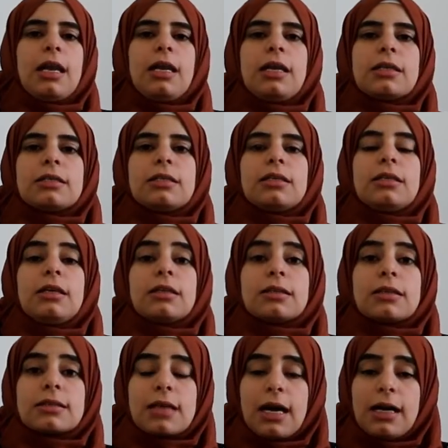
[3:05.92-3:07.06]
التي
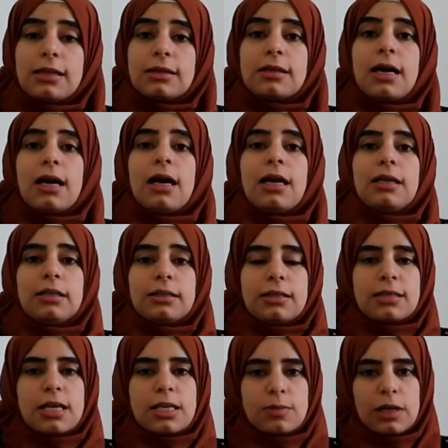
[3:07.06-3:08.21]
تتعدى
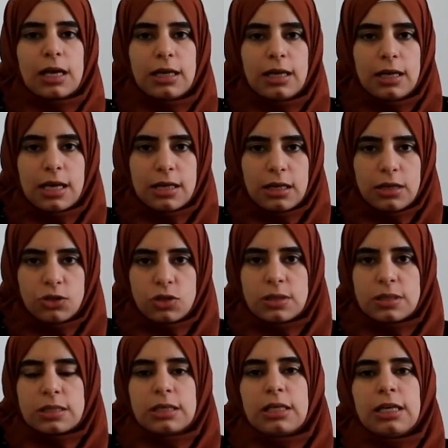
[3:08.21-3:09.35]
الاعتزاز بالخلل
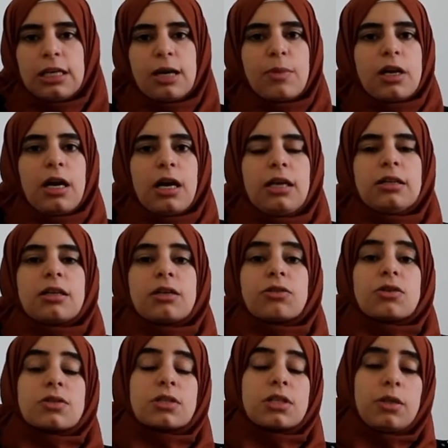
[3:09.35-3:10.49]
الجنسي إلى مرحلة
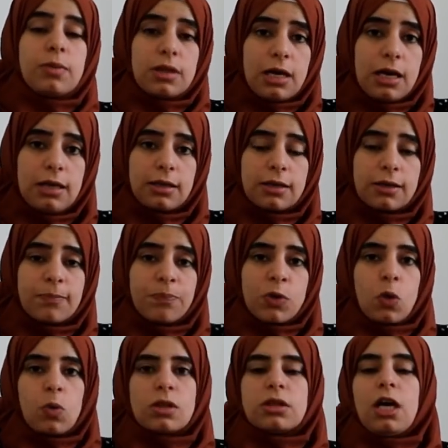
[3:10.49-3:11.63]
التصريح بذلك
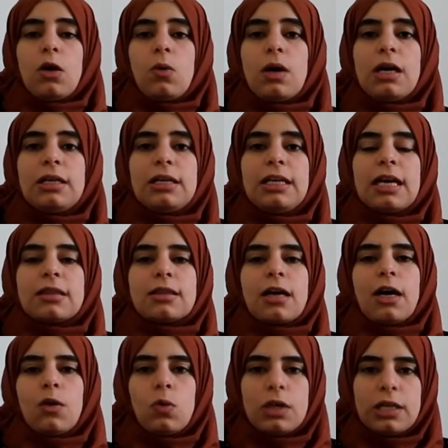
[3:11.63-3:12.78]
والدعوة
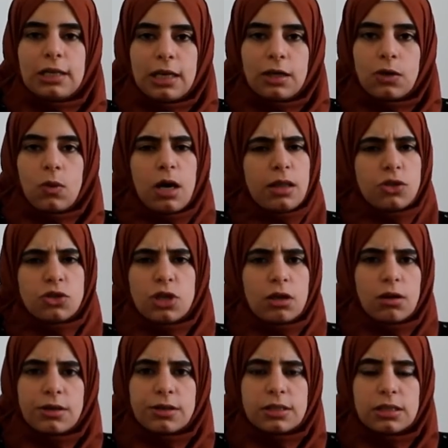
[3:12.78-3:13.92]
للتحول إليه وهذا شأن
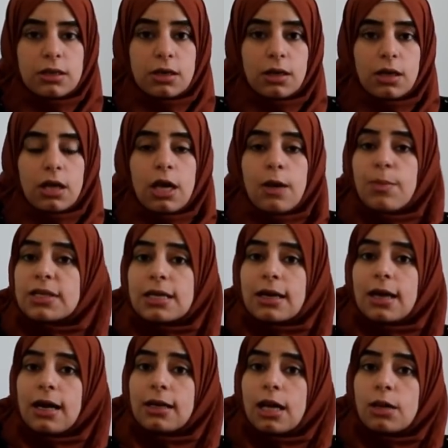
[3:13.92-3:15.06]
خطير متى
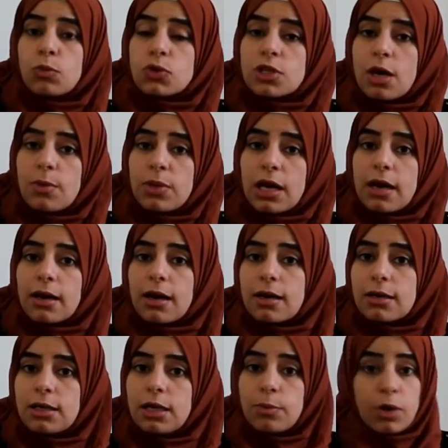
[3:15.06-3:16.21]
كان المصاب
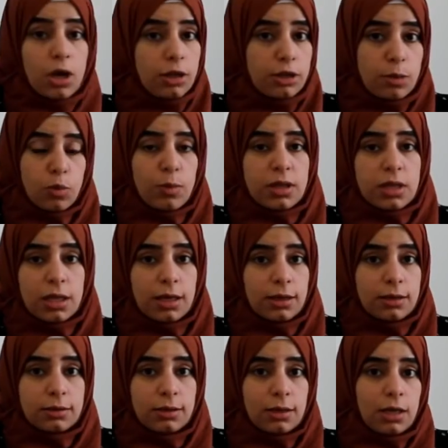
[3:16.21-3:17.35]
بالغرغرينة بقدمه
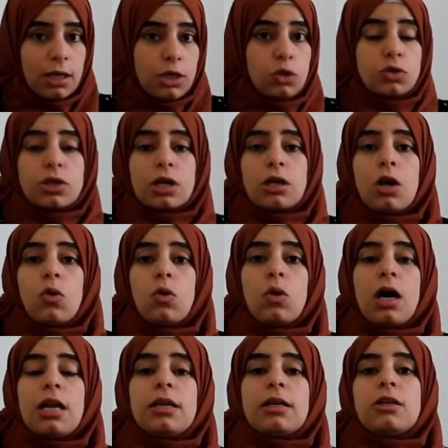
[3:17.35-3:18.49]
مثلا يترك له
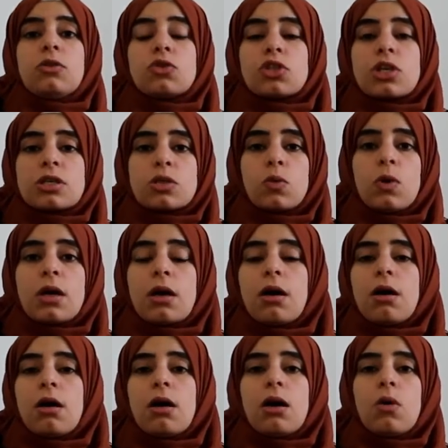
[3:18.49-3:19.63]
أن ينشر
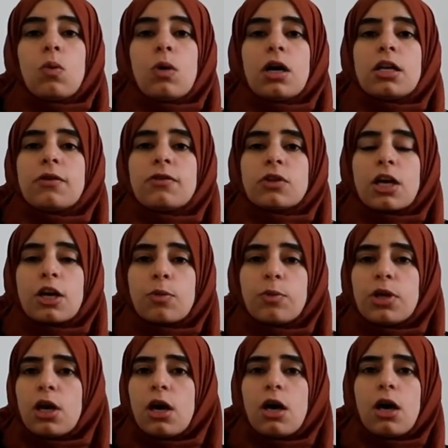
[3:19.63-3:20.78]
صورها ويفتخر
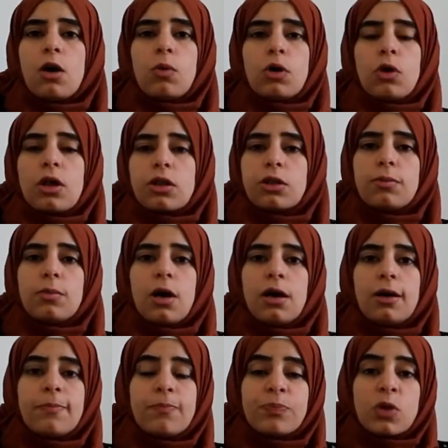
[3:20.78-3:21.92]
بها
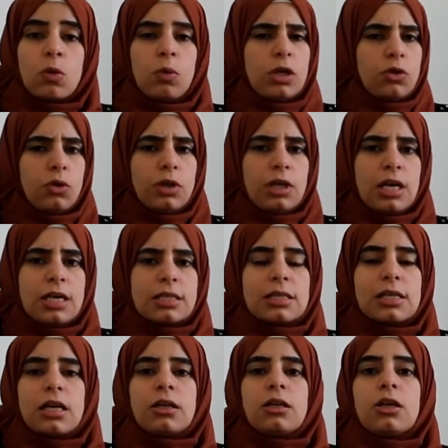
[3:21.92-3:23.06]
ويعظمها ويدعو الناس
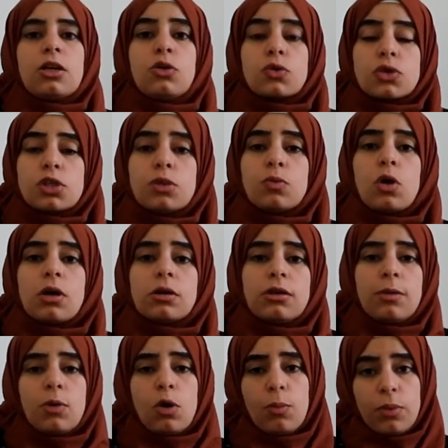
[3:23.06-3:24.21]
لأن يصيبوا
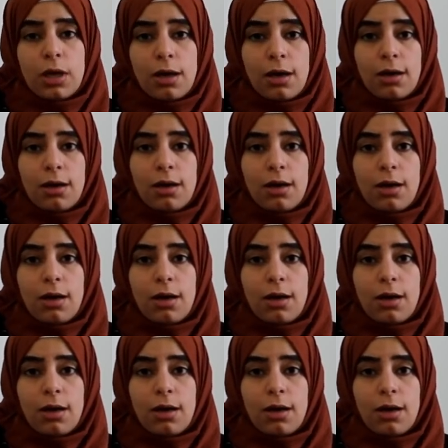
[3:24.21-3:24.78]
أقدامهم بها